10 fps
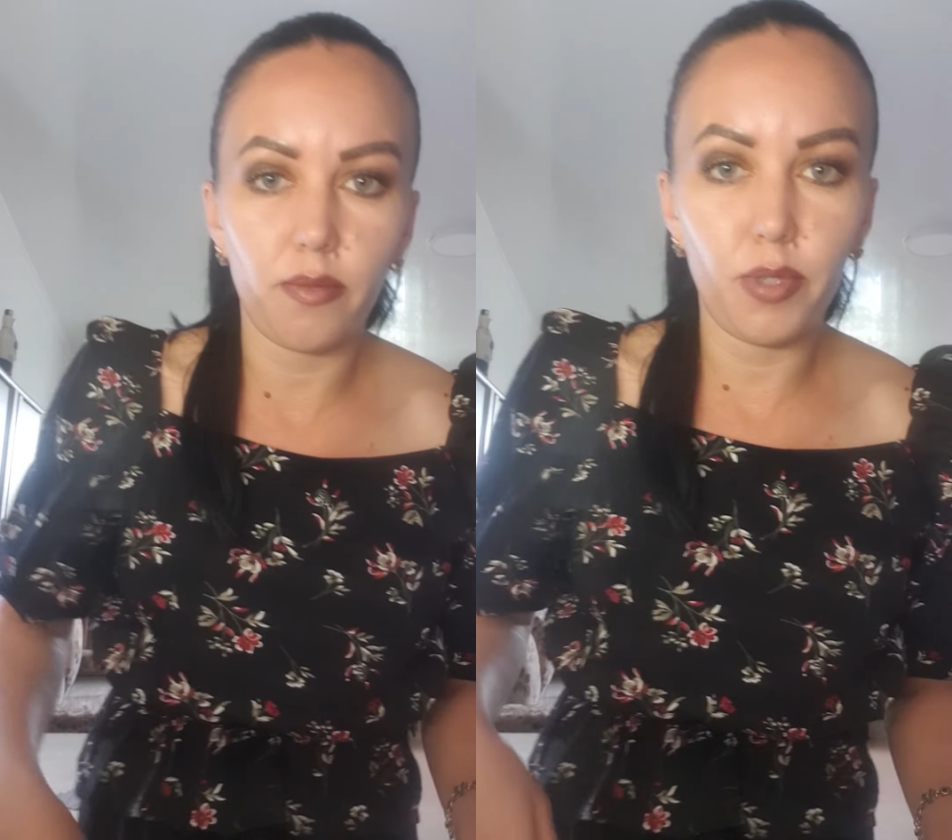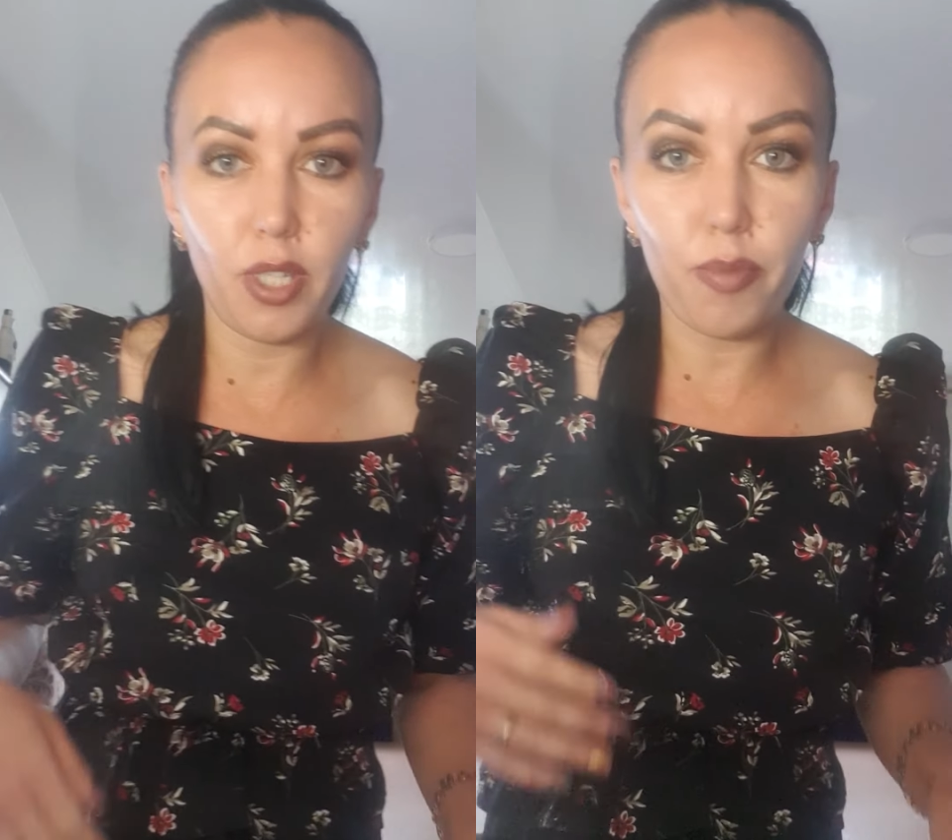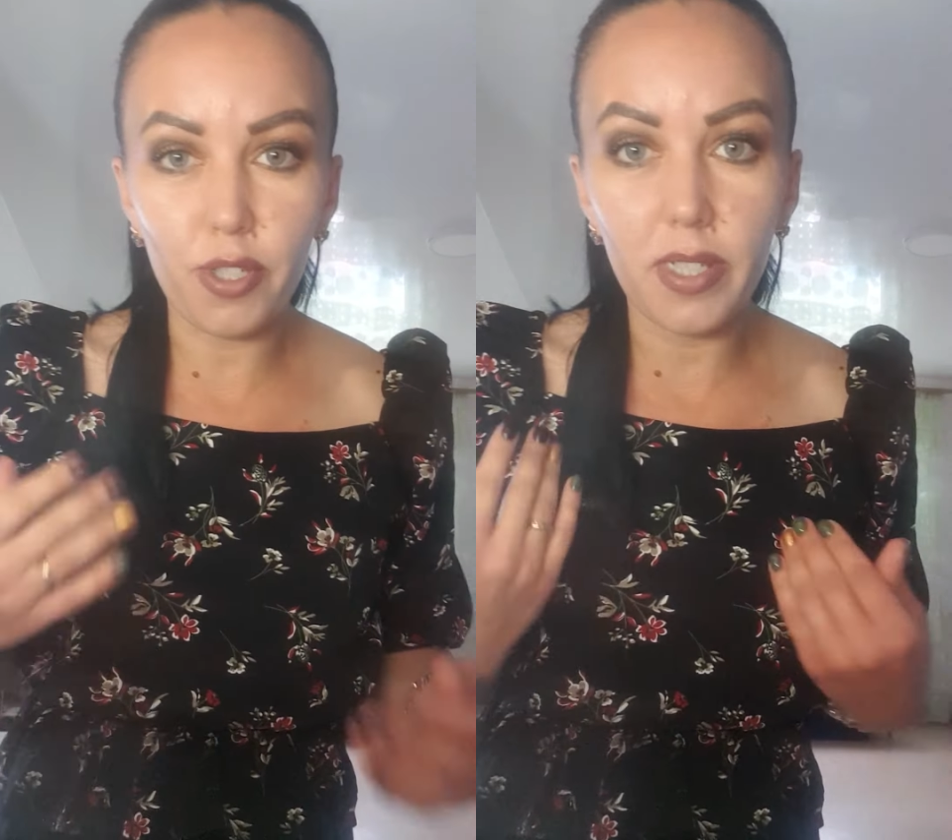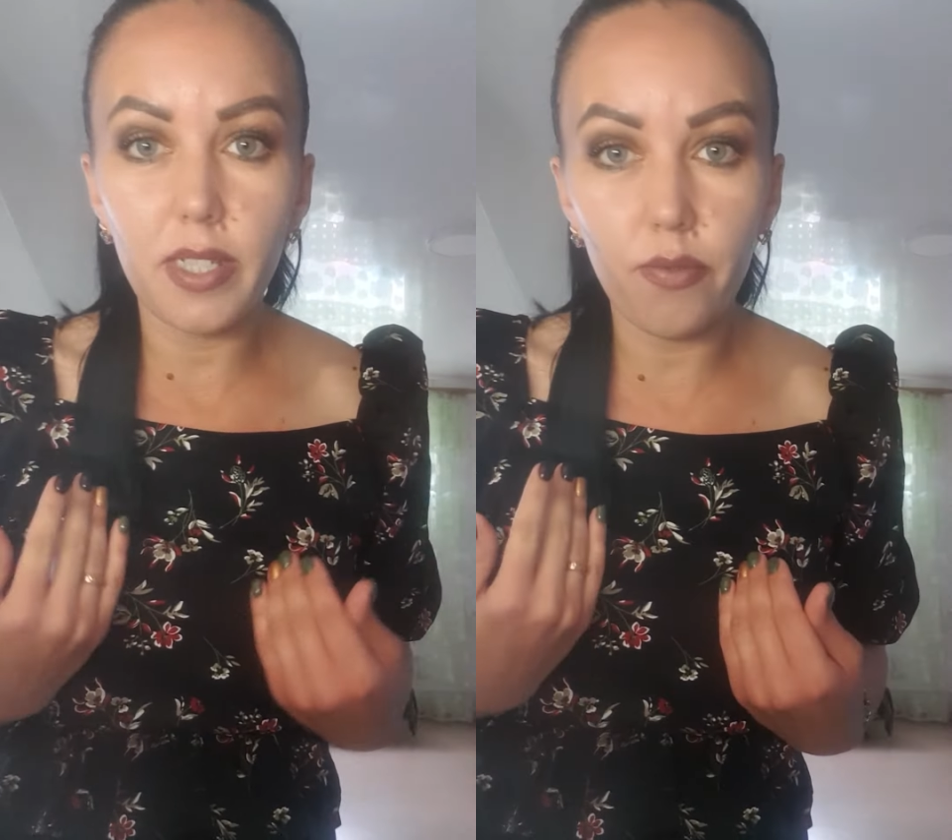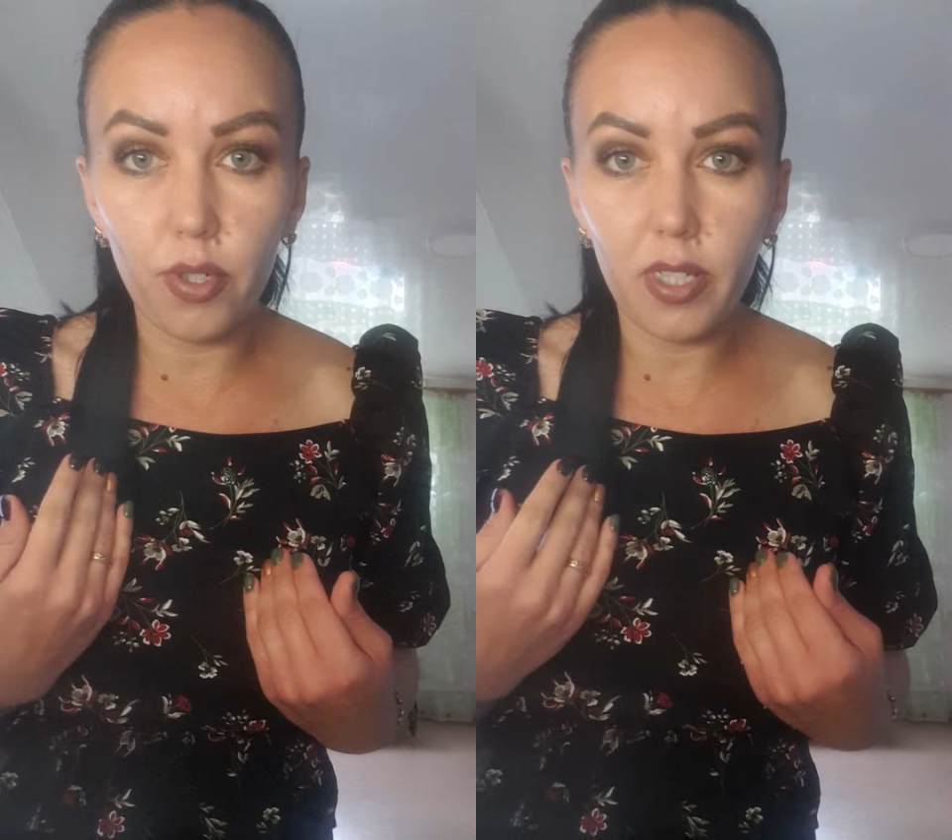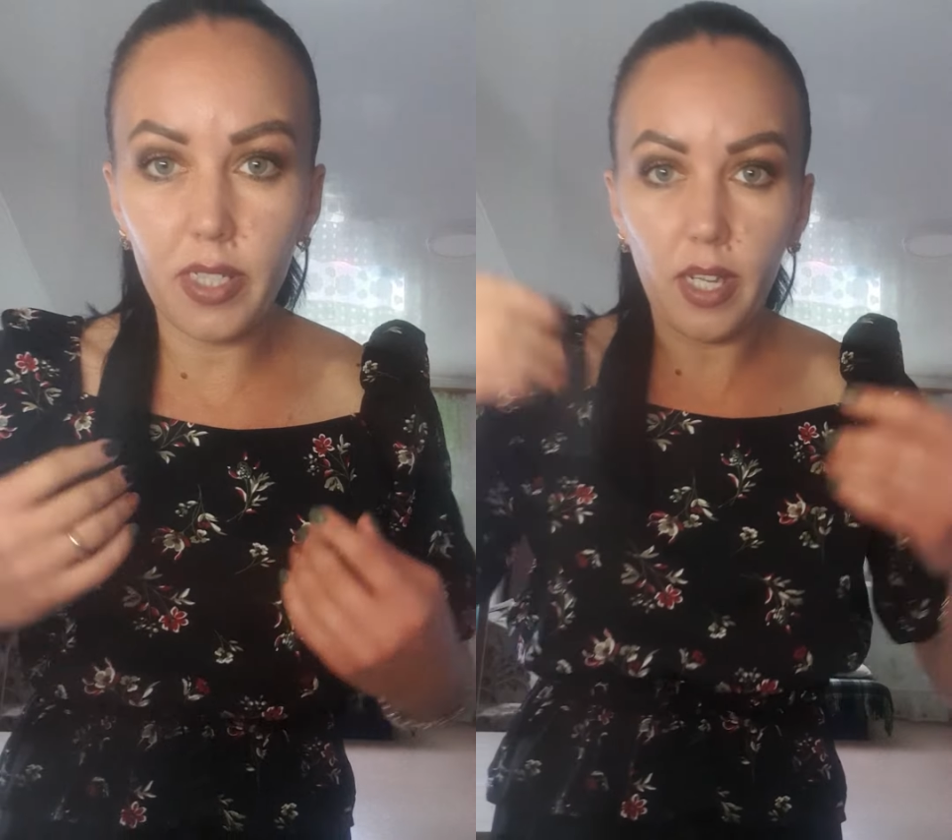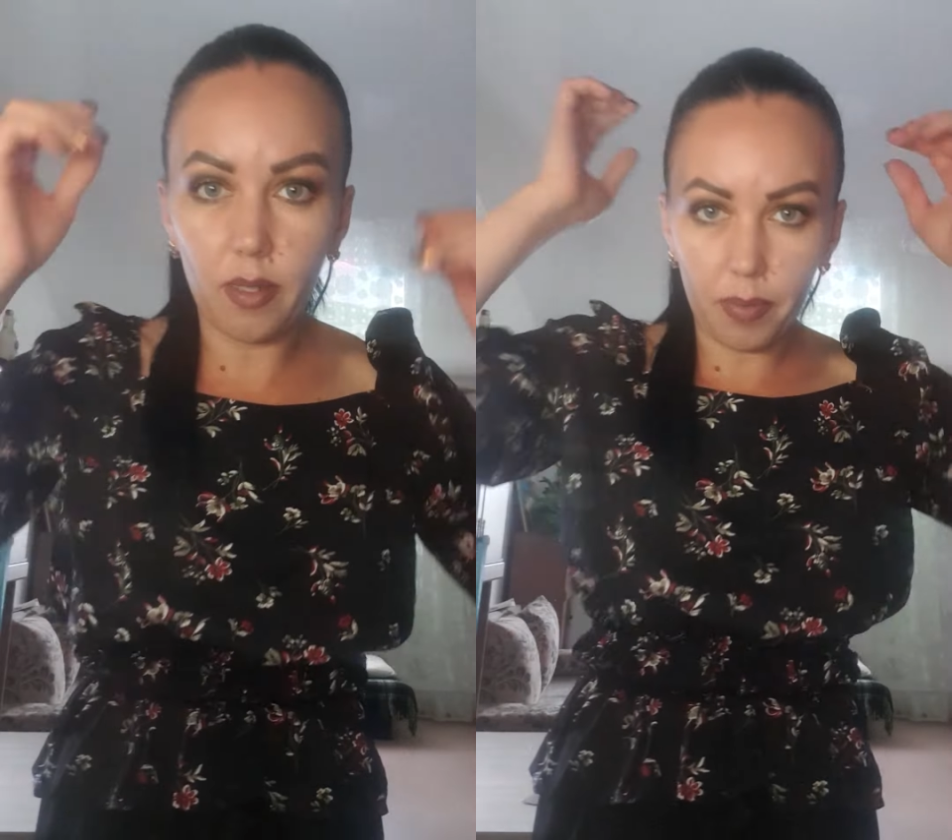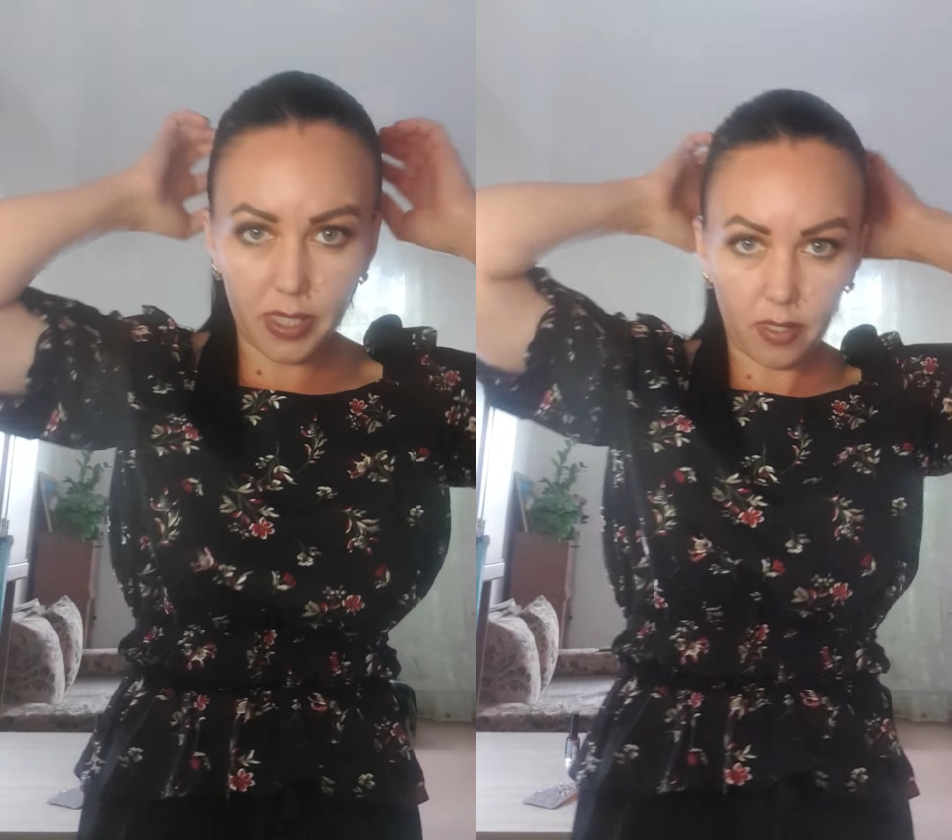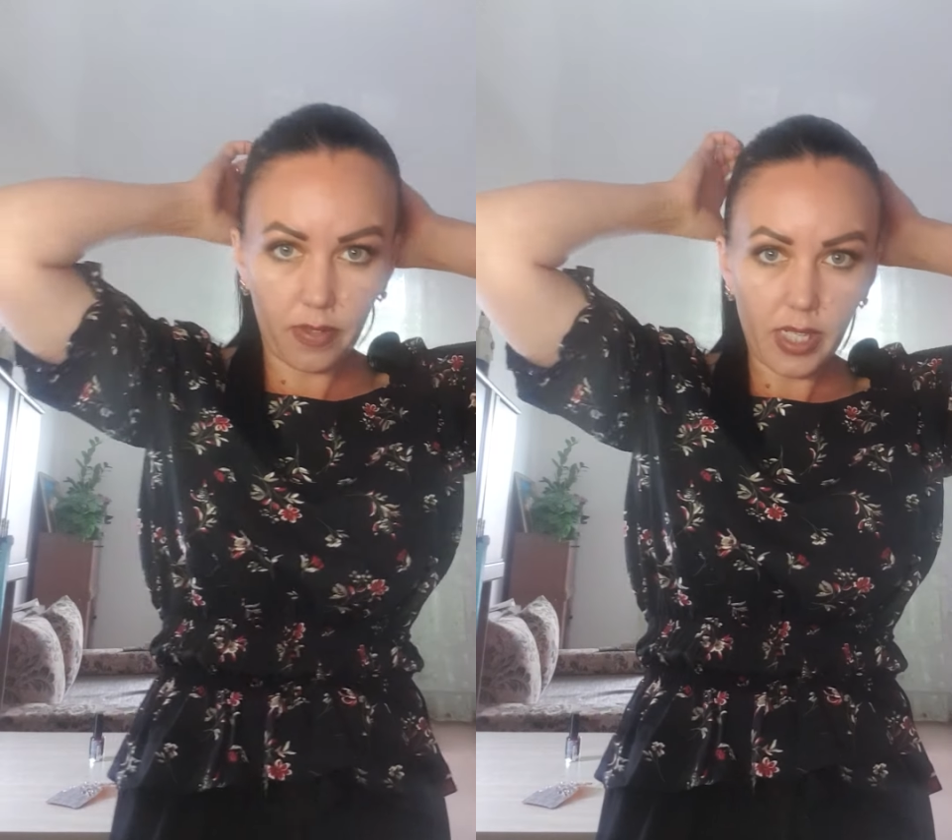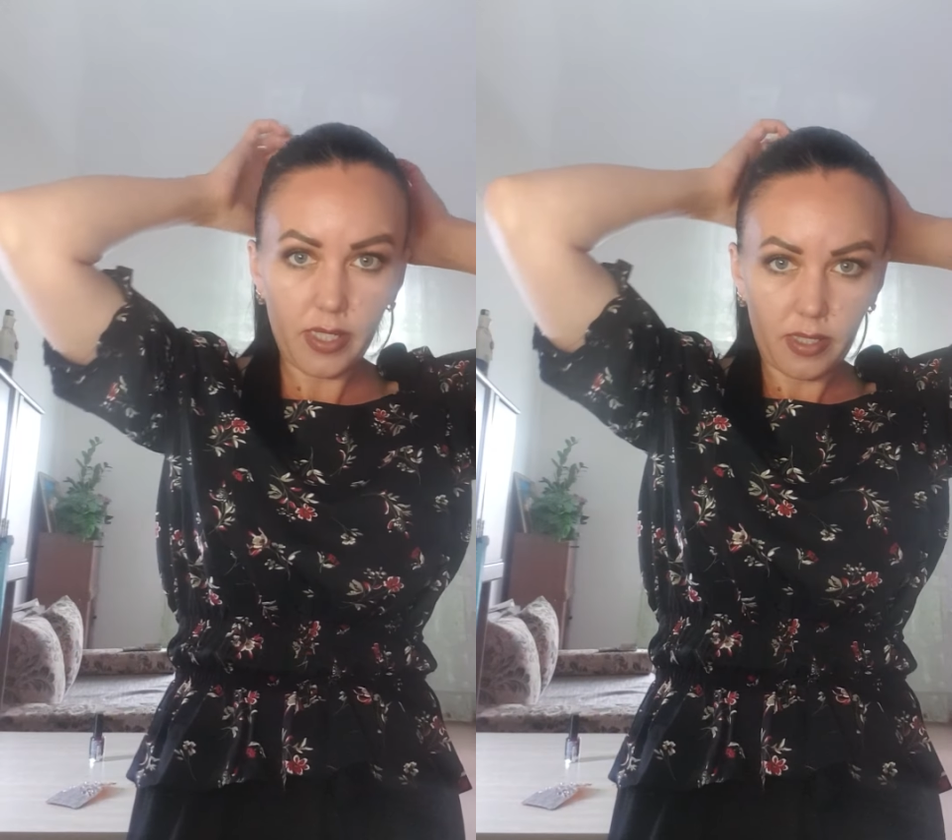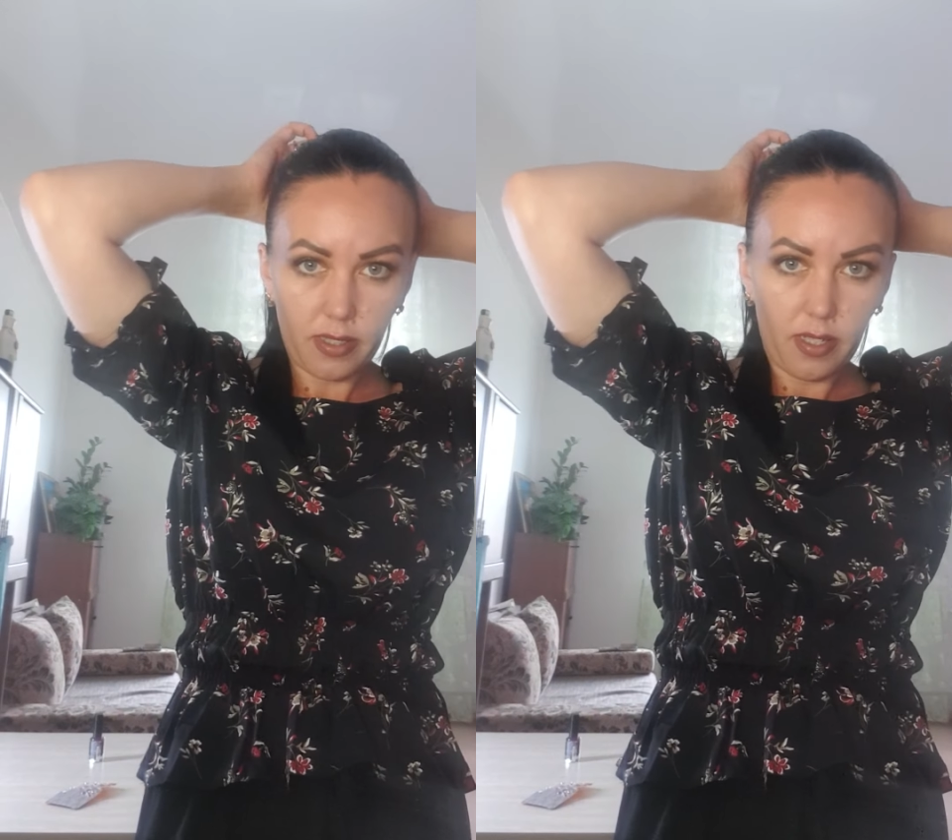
Меня просто сегодня стали поздравлять